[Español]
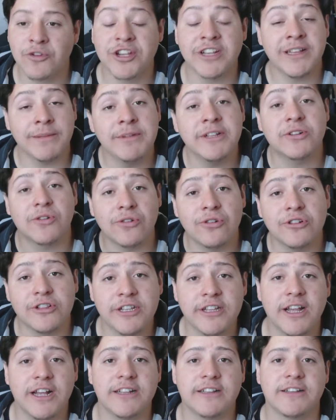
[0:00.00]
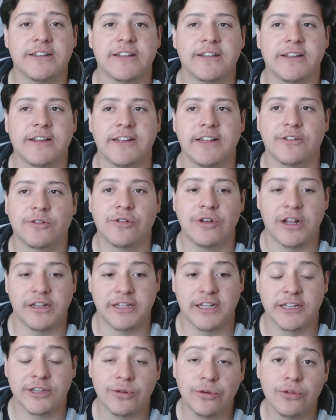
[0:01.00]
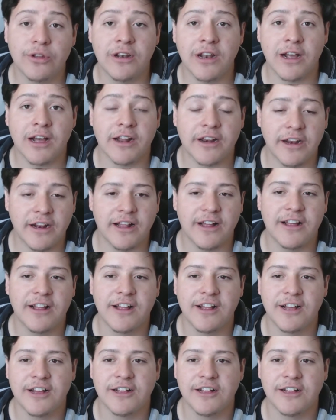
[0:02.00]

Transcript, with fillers: muchas de mis conocidas que, con las que estuve en la carrera,